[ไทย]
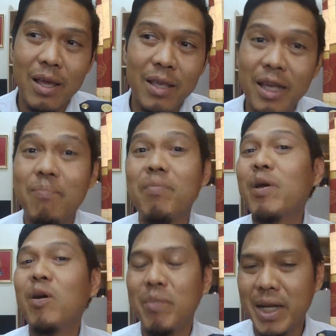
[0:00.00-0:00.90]
คิดไม่
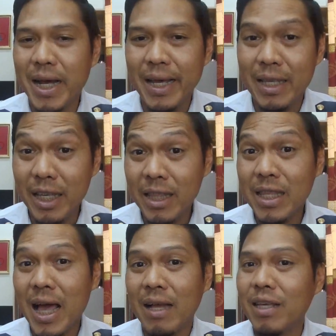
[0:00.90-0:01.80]
ค่อยเหมือนใครคิด
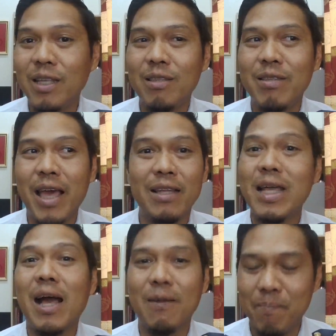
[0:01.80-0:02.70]
ต่างคิดแตก
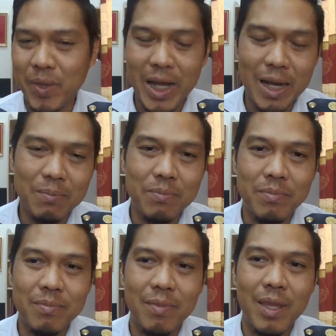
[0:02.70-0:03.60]
ต่างนะครับ
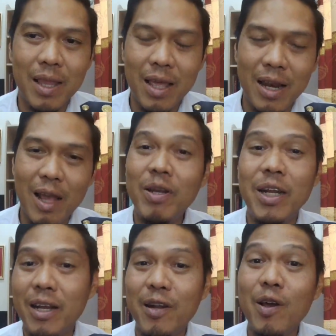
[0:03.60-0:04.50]
แล้วเด่
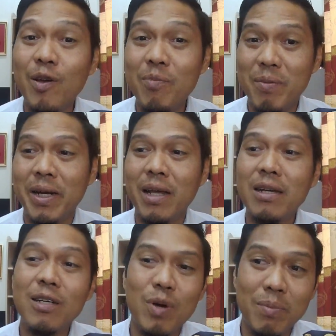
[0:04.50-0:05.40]
นในด้อยก็มีมันก็
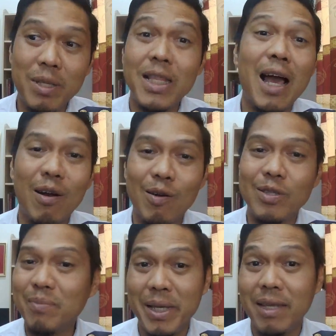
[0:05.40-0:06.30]
คือความที่ต่างเขา
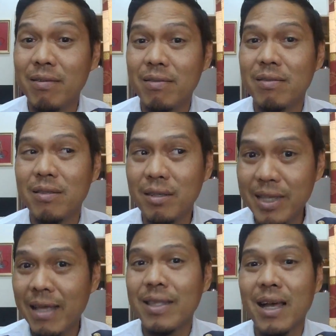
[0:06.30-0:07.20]
จะไม่คือ
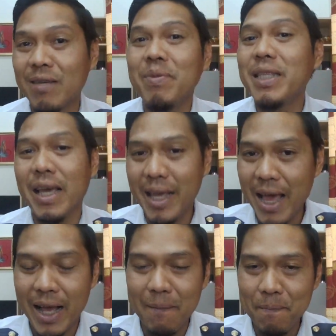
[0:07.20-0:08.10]
แตกต่างแต่ไม่แตกแย
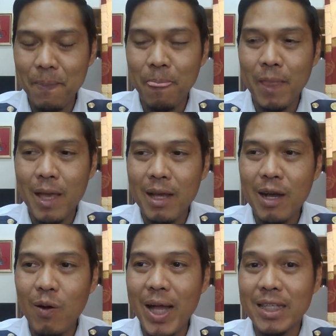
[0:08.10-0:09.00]
กอะ่ะ
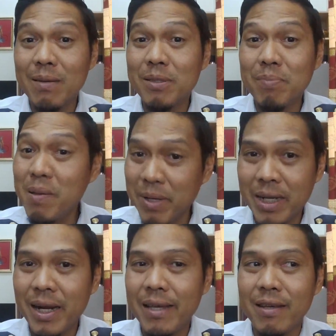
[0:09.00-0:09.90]
เขาอาจจะไม่เหมือน
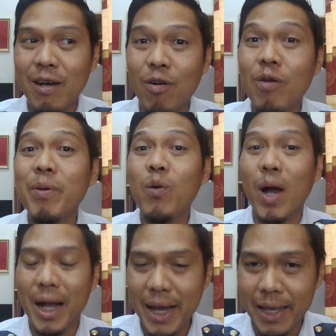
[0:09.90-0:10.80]
ใครแต่เขาก็ไม่ข
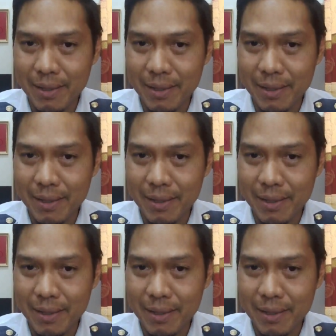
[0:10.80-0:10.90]
วางใคร